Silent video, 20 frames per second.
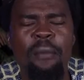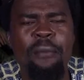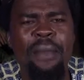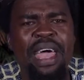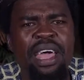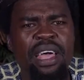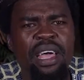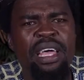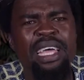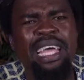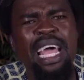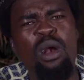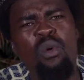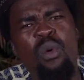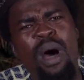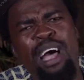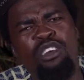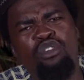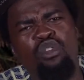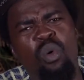Mais quel
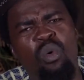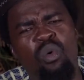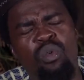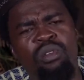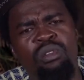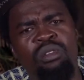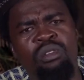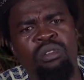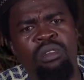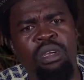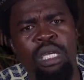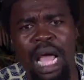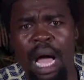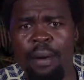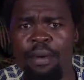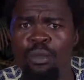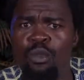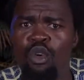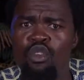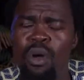oiseau
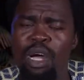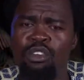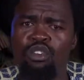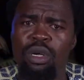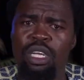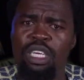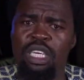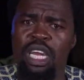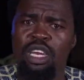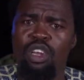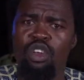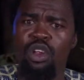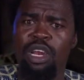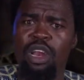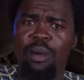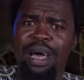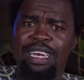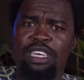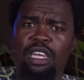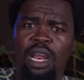Yaba, mon oiseau que je t'ai donné
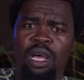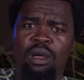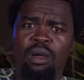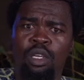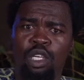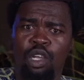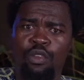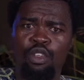le matin là.